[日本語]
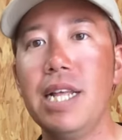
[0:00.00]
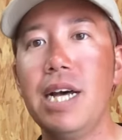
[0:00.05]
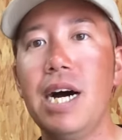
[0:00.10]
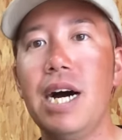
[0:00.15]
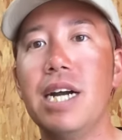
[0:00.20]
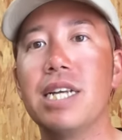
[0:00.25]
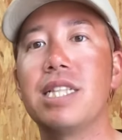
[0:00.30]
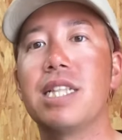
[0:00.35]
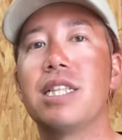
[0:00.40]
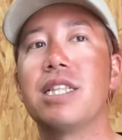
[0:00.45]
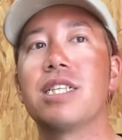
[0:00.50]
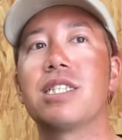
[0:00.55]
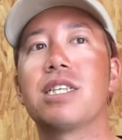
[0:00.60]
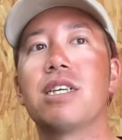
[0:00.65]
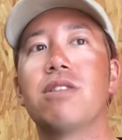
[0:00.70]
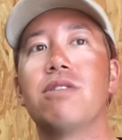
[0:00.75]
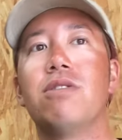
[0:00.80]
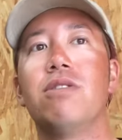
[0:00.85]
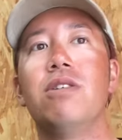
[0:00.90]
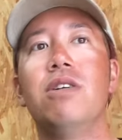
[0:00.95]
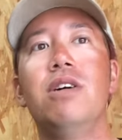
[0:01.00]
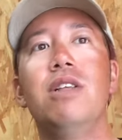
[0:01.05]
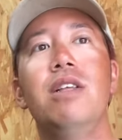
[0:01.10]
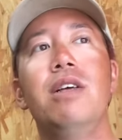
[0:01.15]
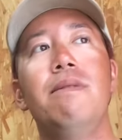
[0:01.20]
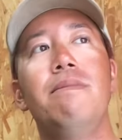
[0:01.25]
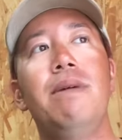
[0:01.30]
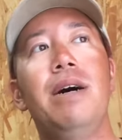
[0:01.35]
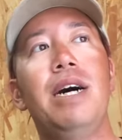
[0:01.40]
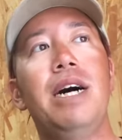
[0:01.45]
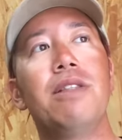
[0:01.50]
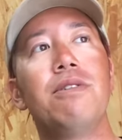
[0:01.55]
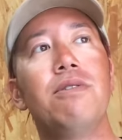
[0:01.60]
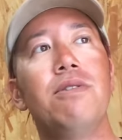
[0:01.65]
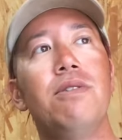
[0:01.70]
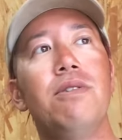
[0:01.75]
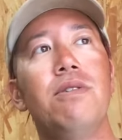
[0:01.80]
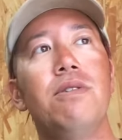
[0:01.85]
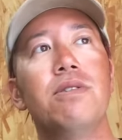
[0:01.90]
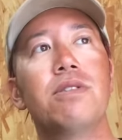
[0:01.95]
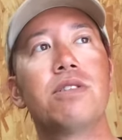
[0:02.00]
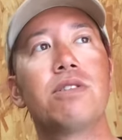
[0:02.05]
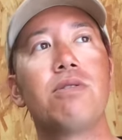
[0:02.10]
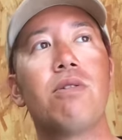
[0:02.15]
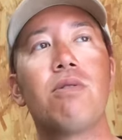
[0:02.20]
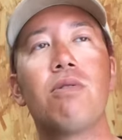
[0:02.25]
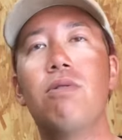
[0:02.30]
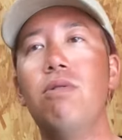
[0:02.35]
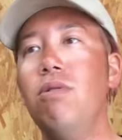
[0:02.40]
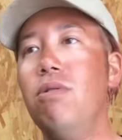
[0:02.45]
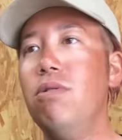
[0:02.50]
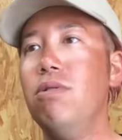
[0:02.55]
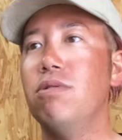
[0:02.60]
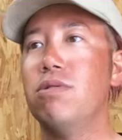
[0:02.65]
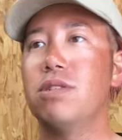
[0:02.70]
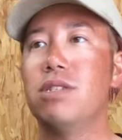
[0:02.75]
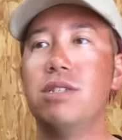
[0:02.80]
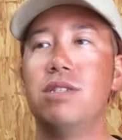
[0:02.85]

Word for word: 入ったんですけど、まあ、あのそこを